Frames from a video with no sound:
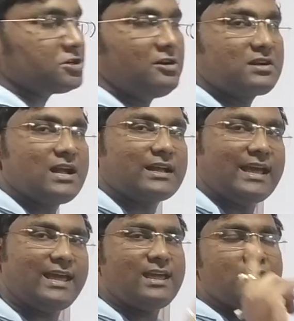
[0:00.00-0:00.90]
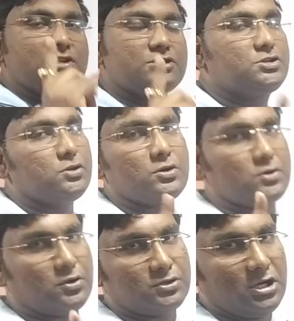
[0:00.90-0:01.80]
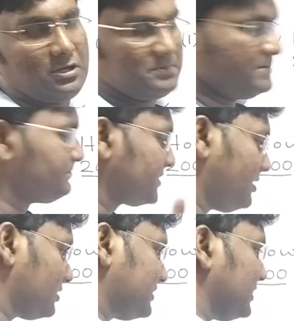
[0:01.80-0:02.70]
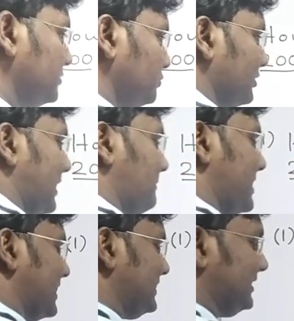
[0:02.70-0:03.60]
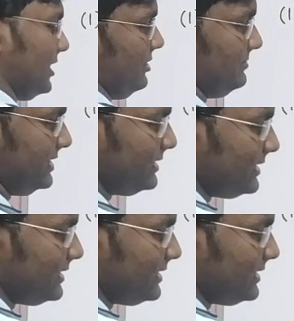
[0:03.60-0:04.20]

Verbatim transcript: সংখ্যাকেই যোগ করতে হবে অর্থাৎ দুটো নাম্বারকে নিতে হবে